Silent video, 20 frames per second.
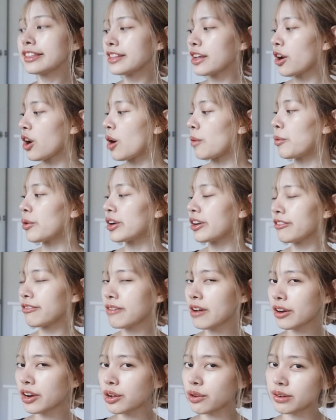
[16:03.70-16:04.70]
แต่ขอบนให้ฟั
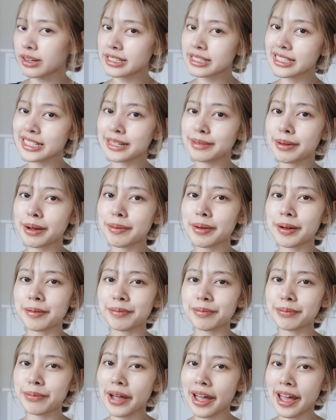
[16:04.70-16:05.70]
งหน่อยว่าซื้อมาแบบ
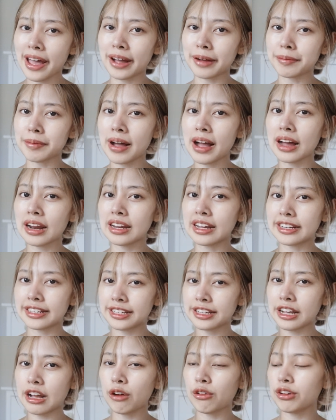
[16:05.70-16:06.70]
แพงมากเลย
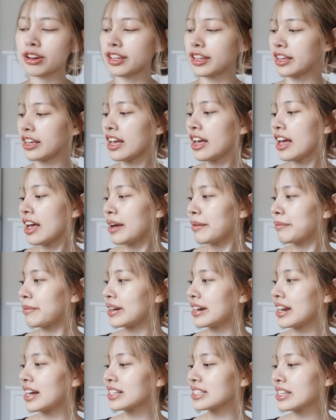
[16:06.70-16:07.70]
ที่เกาหลี มัน
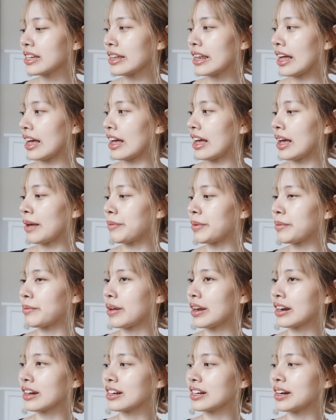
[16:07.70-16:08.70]
น่าจะราคาประมา
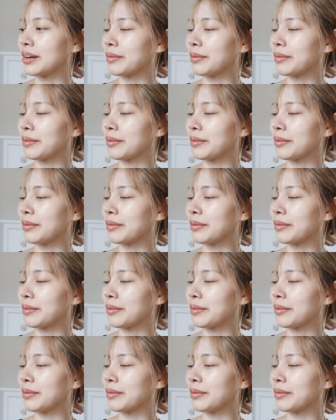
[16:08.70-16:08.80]
ณเกือบ